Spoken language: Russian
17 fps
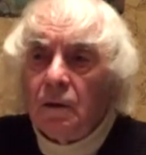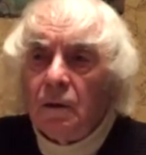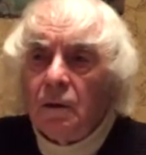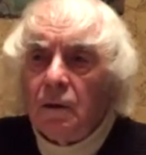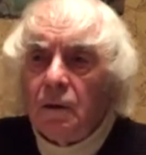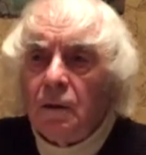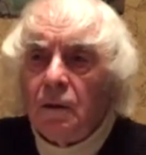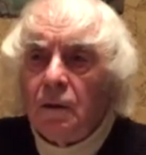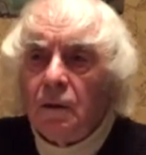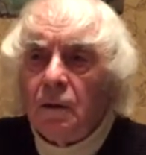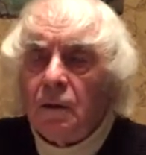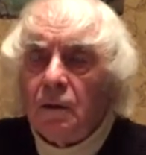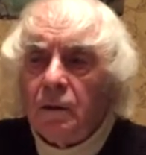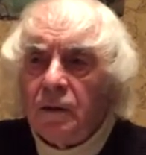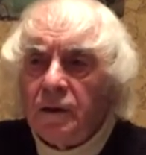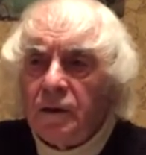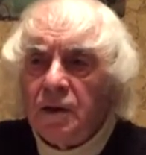А,
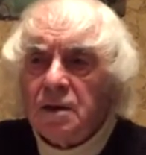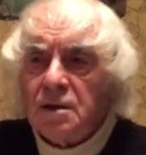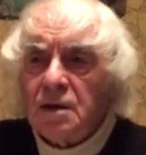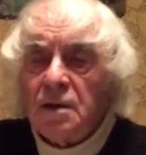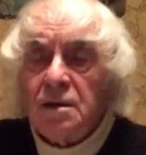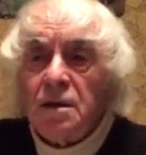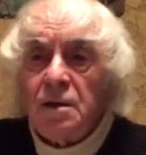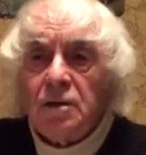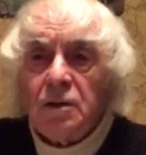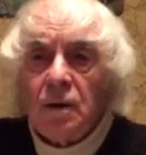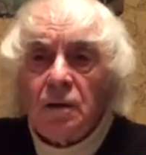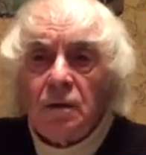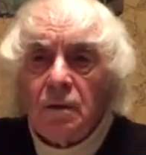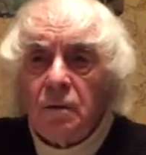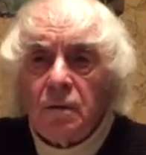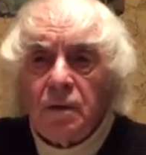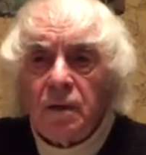я сказал, что
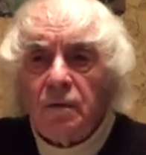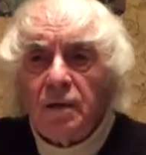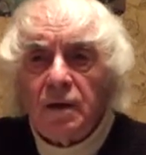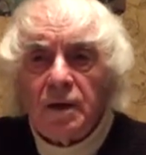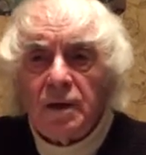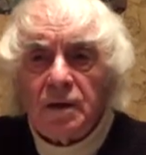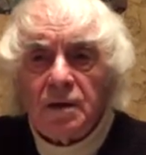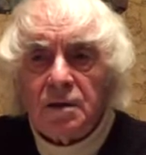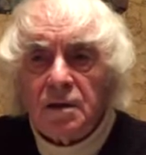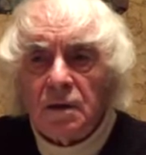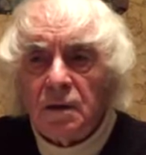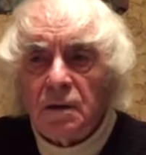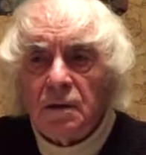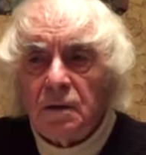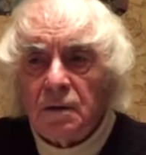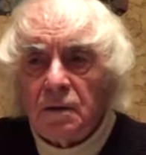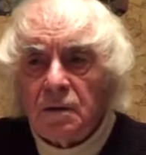наука
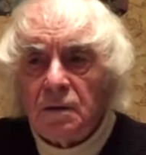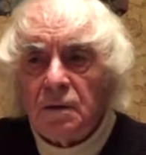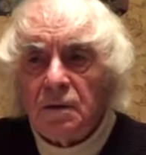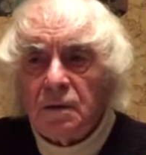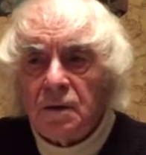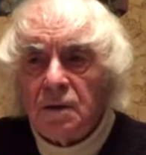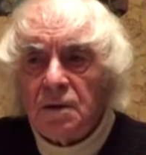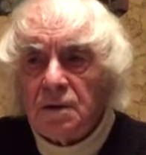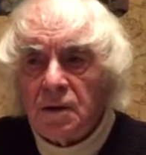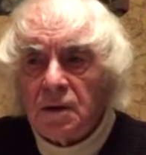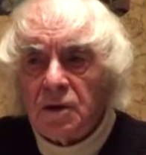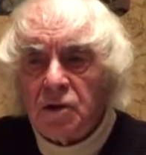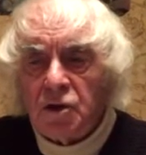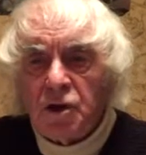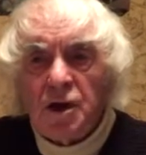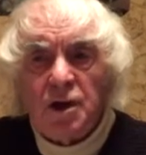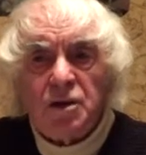является, а, так сказать,
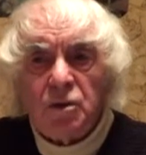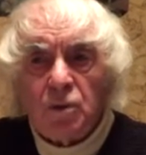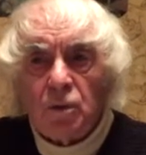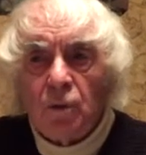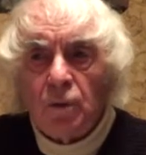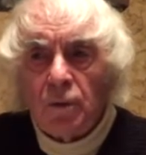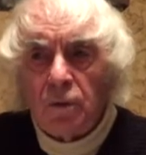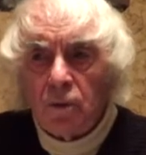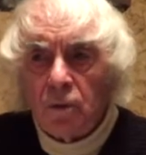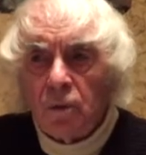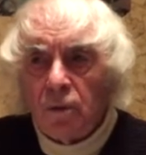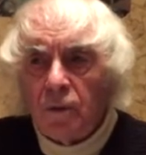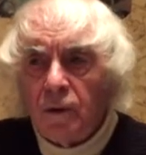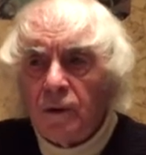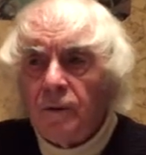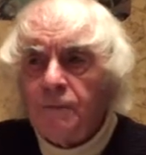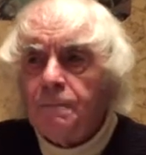частью
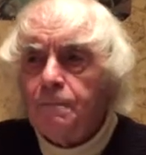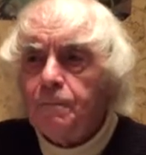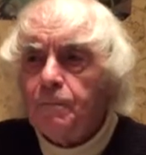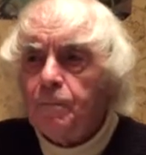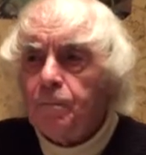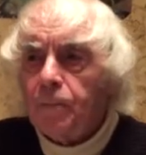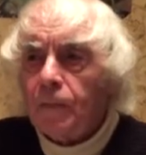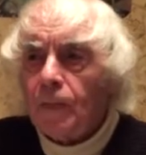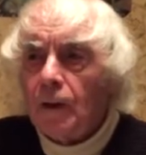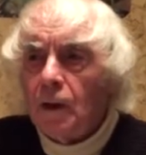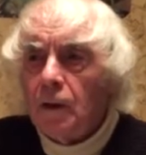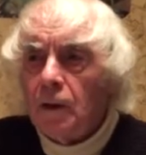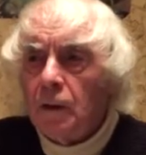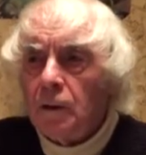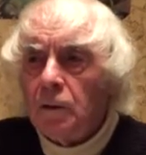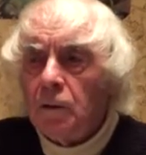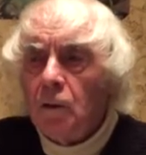культуры.
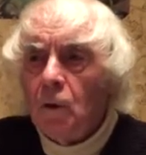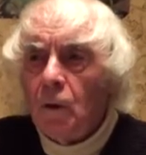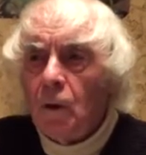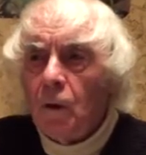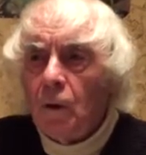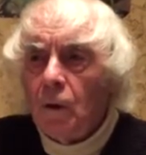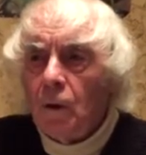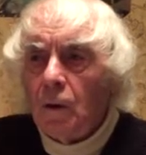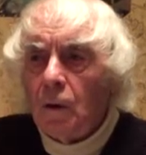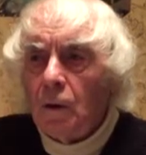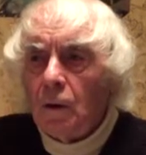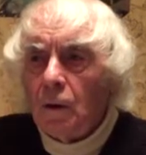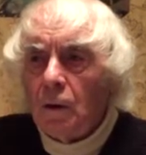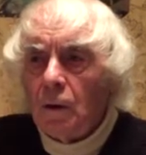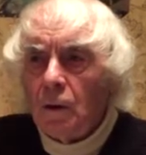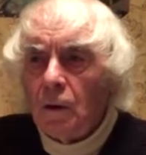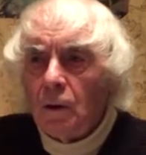
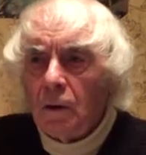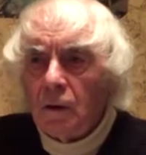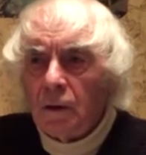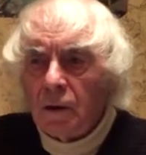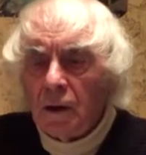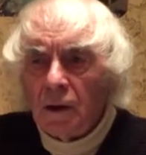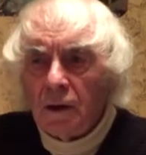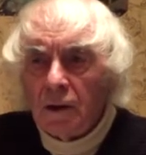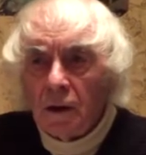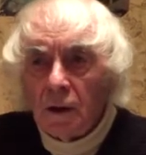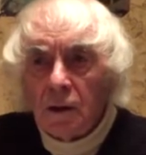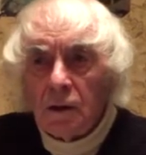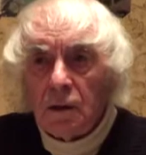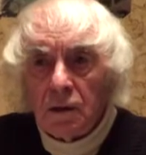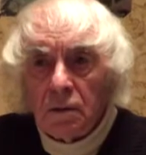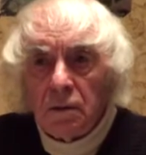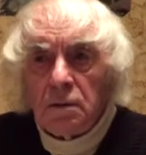Но а, и
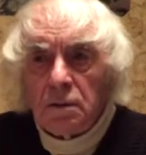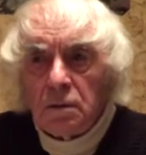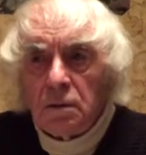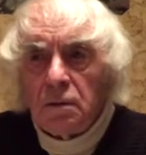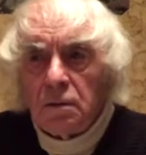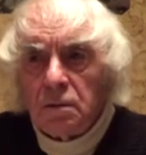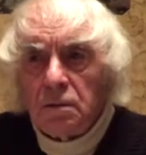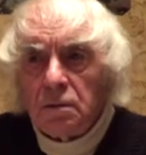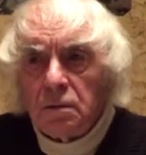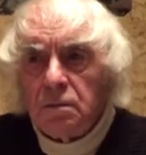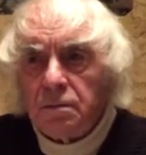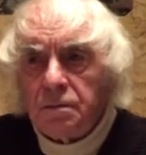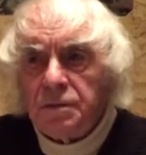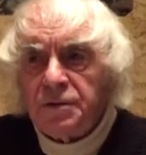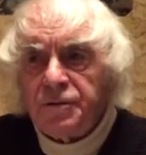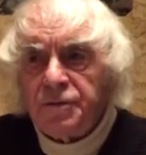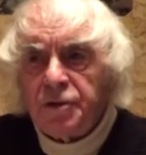она
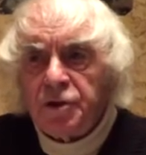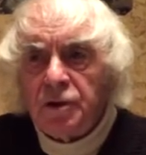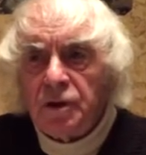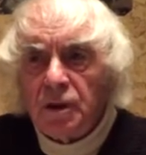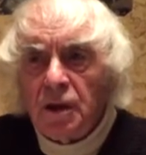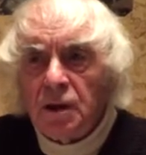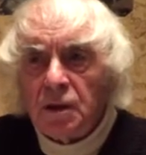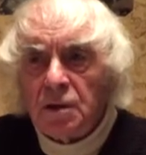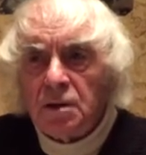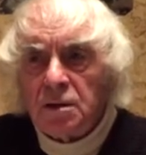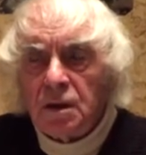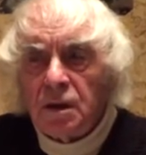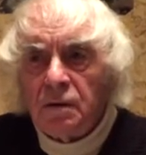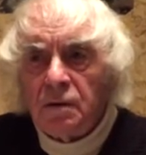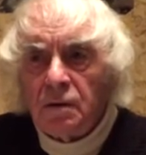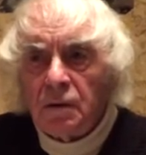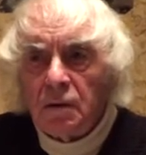посвящена, так
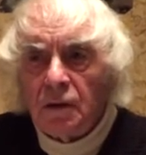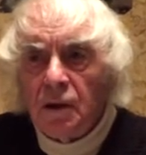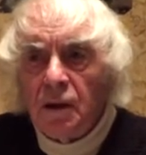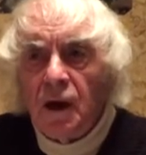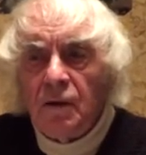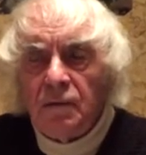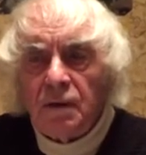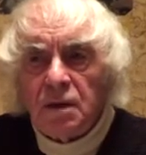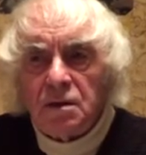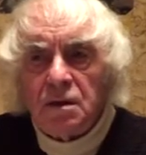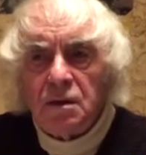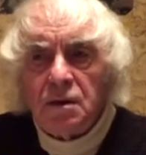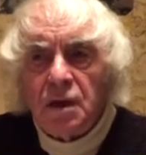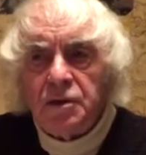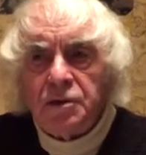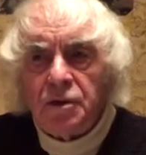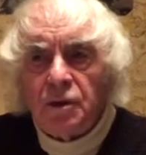сказать, главной
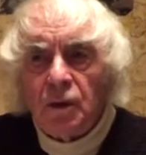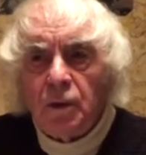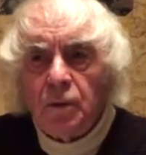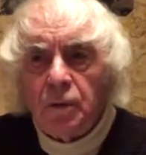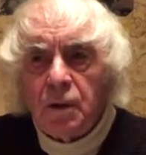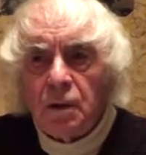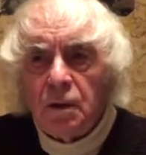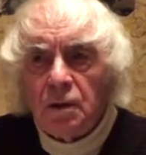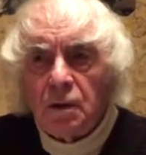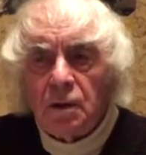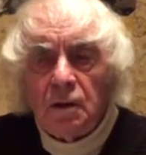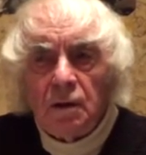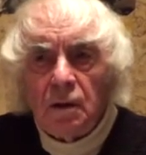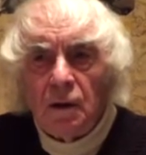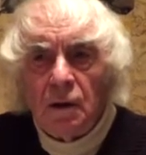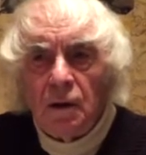задаче науки – это